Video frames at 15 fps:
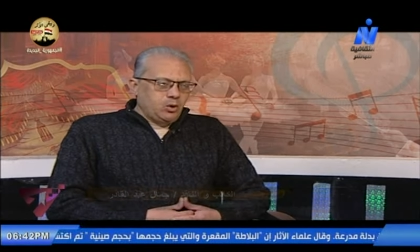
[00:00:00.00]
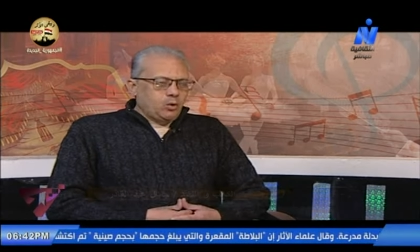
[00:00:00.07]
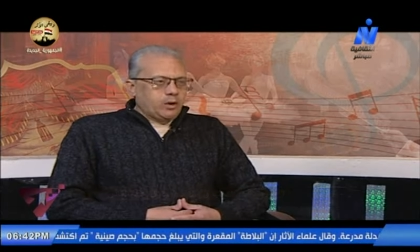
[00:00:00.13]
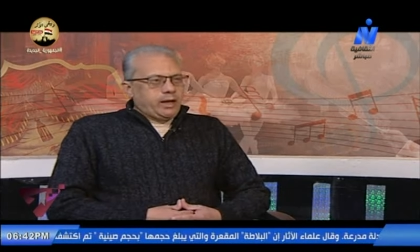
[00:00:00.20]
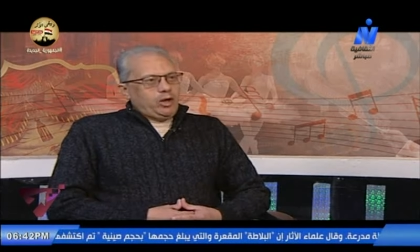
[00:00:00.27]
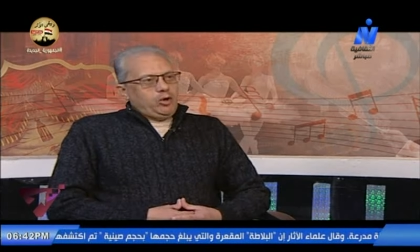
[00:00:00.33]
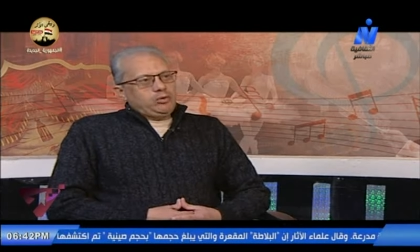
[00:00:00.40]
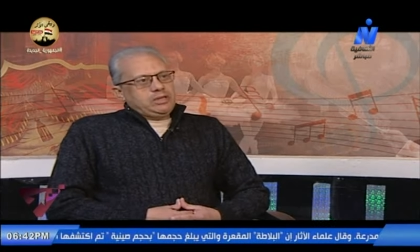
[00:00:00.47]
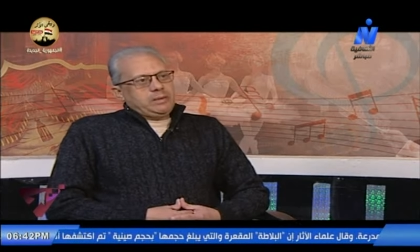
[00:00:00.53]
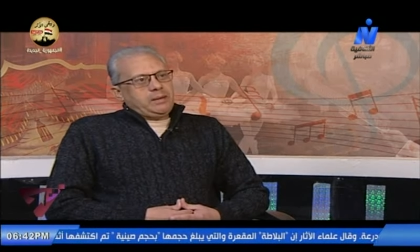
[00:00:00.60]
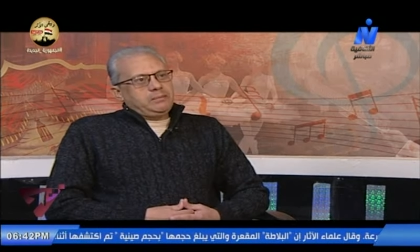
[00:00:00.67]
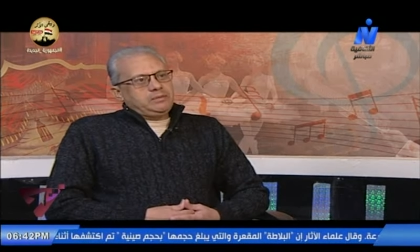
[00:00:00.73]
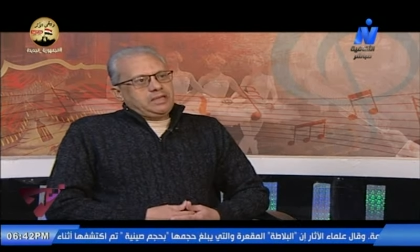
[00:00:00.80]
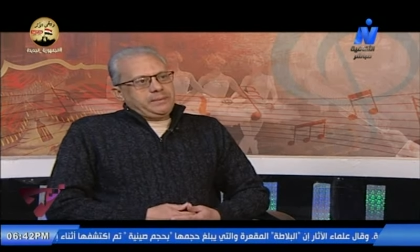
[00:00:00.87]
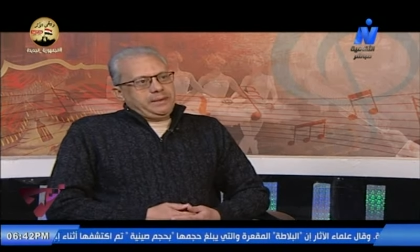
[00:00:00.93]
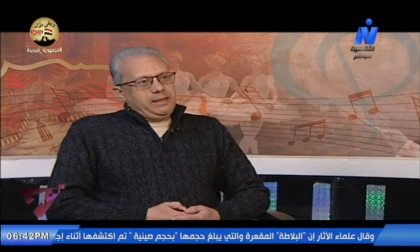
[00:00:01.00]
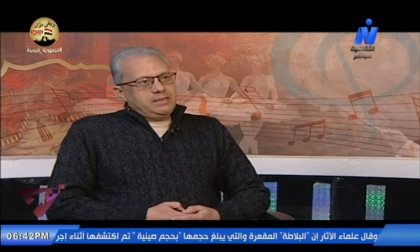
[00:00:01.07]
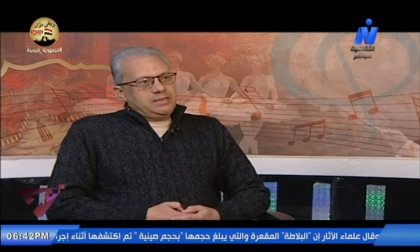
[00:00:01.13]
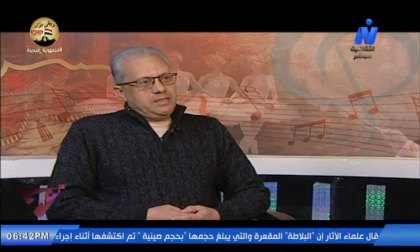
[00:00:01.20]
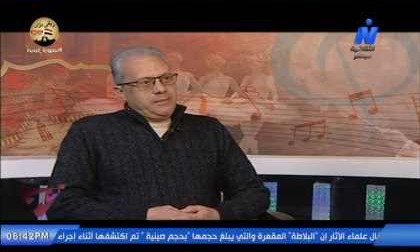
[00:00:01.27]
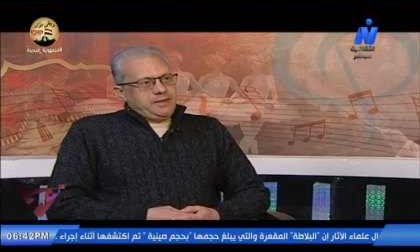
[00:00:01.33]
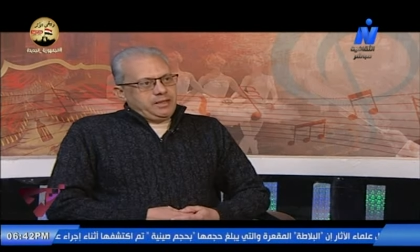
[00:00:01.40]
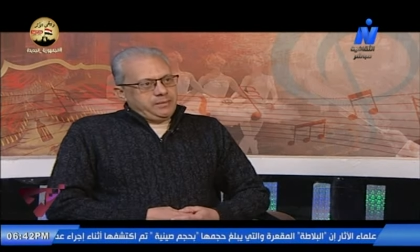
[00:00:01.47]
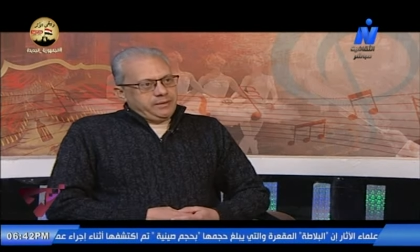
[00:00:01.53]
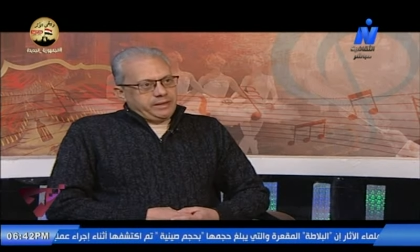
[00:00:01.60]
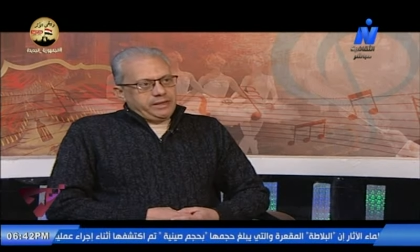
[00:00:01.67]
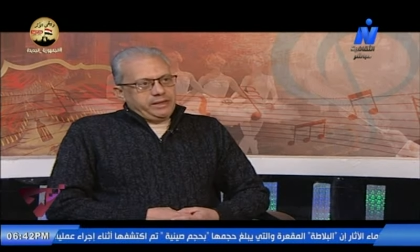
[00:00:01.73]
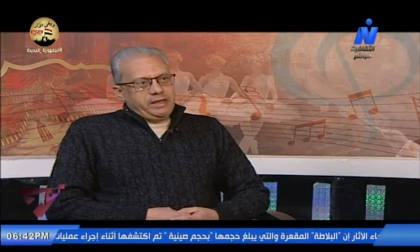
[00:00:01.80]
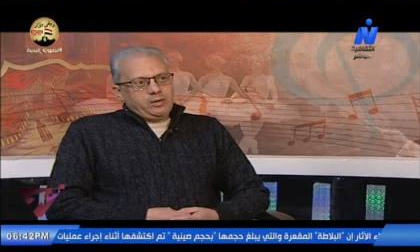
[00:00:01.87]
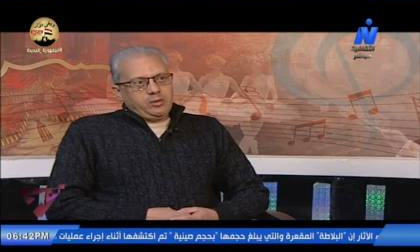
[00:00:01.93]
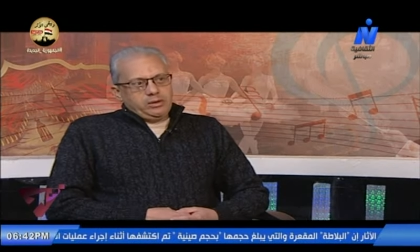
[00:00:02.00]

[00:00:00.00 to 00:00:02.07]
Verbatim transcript: وكانوا طبعا متابعين للسينما الامريكيه